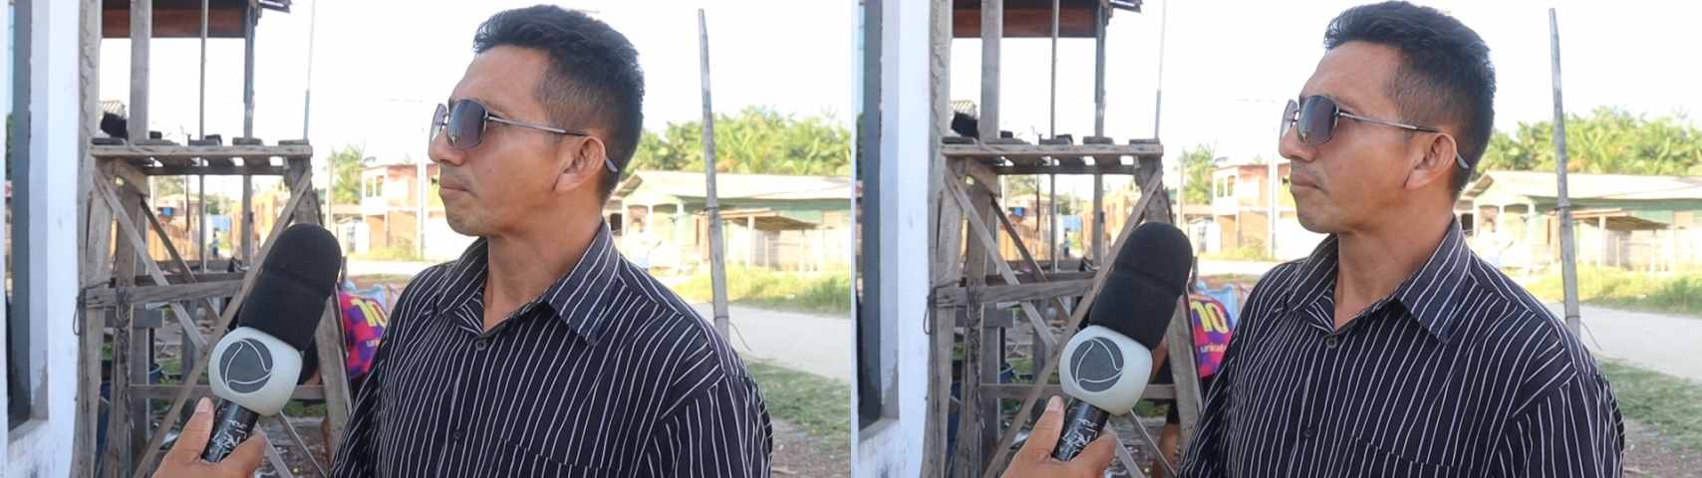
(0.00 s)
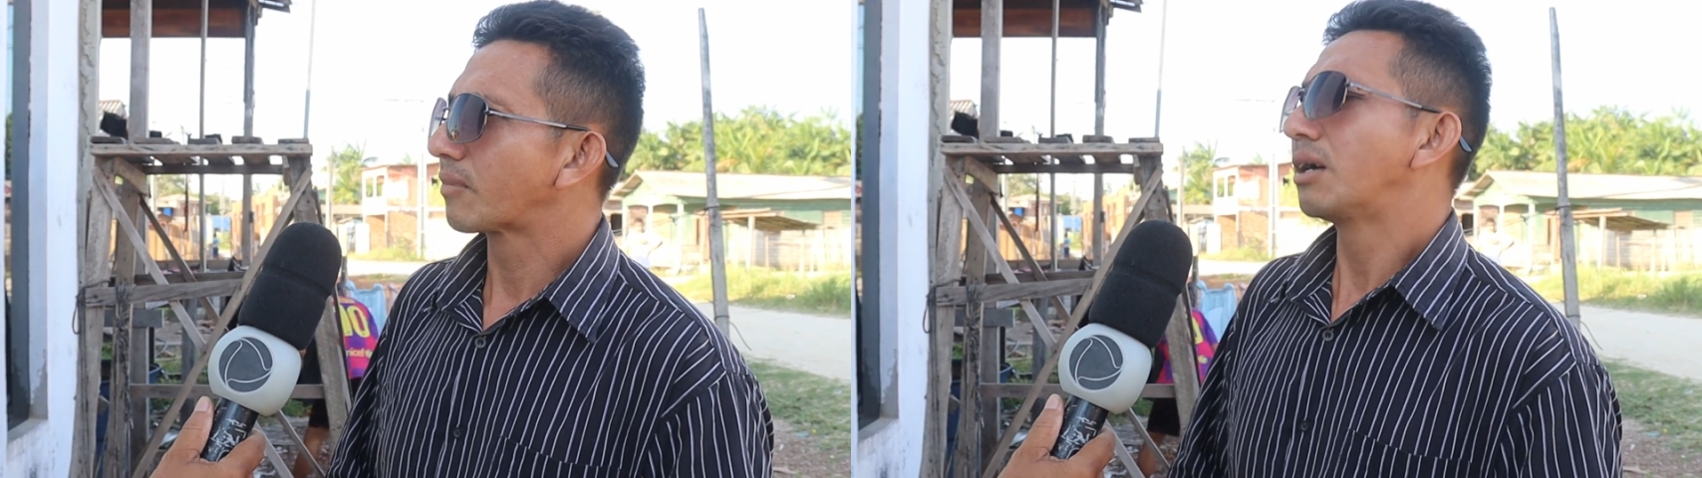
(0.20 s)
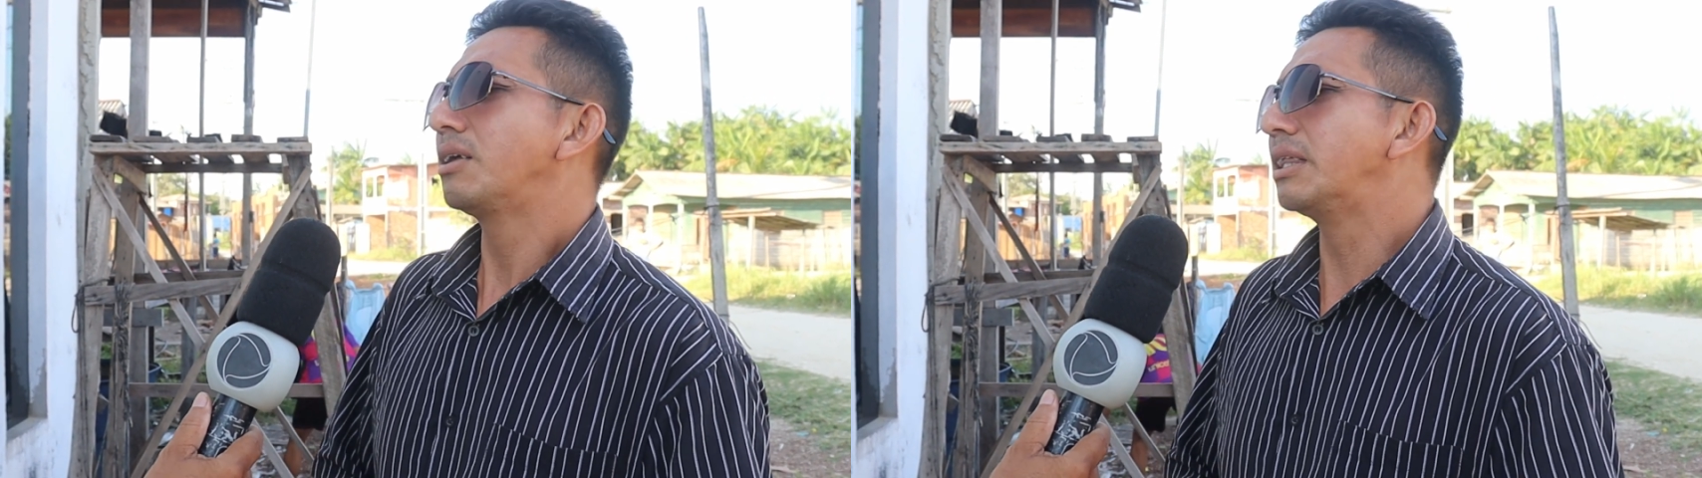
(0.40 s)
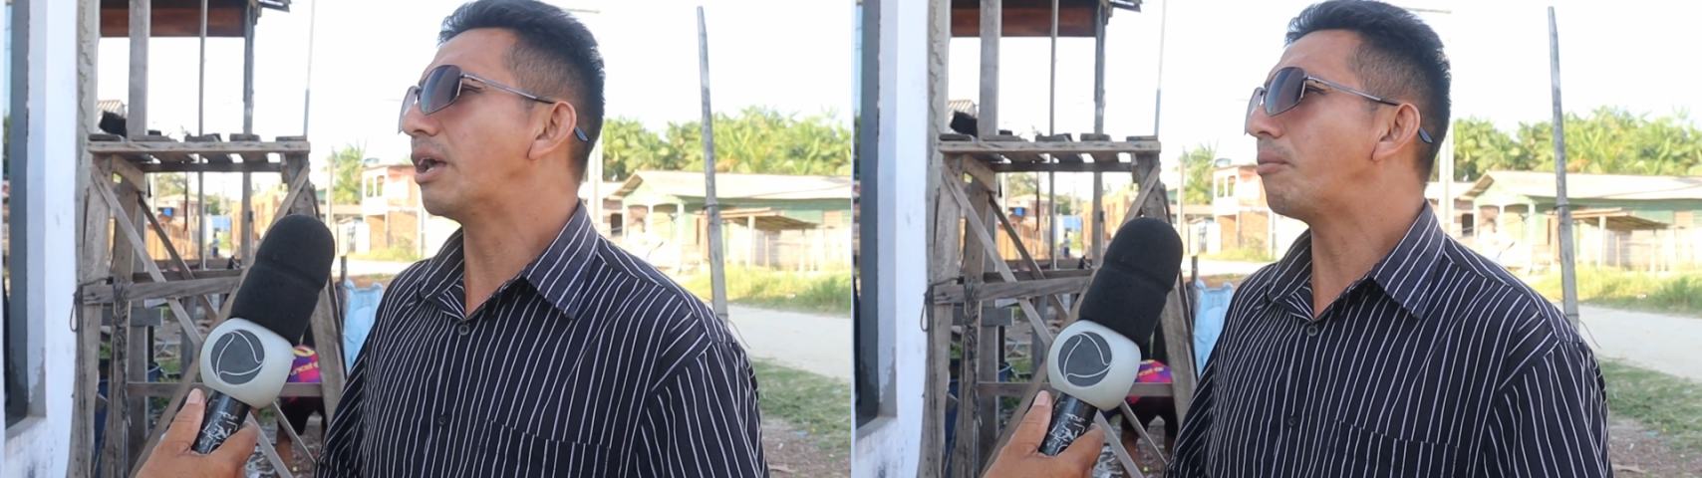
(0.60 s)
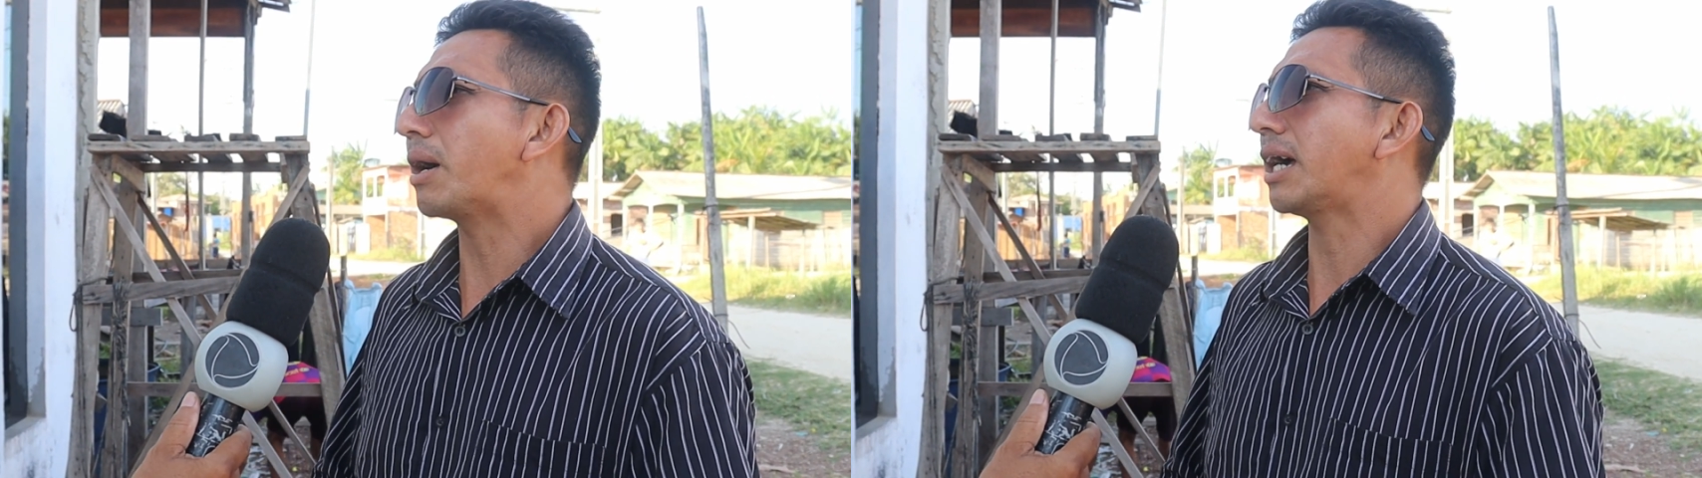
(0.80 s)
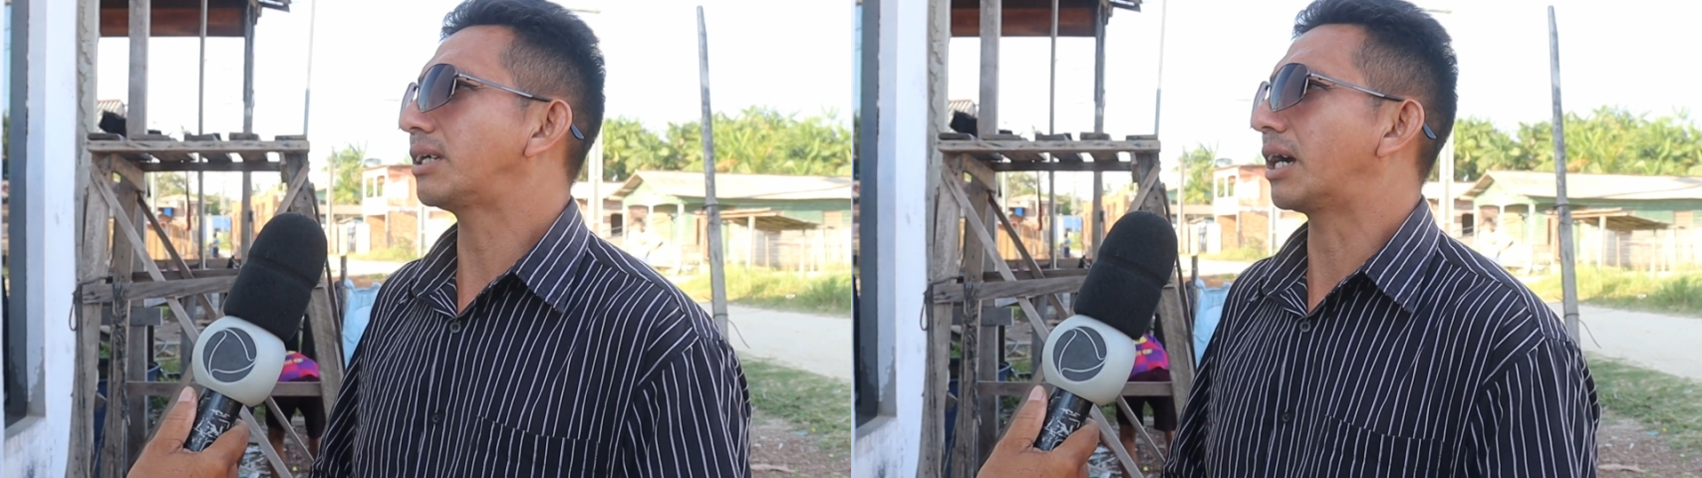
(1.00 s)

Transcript: castigo. Não merece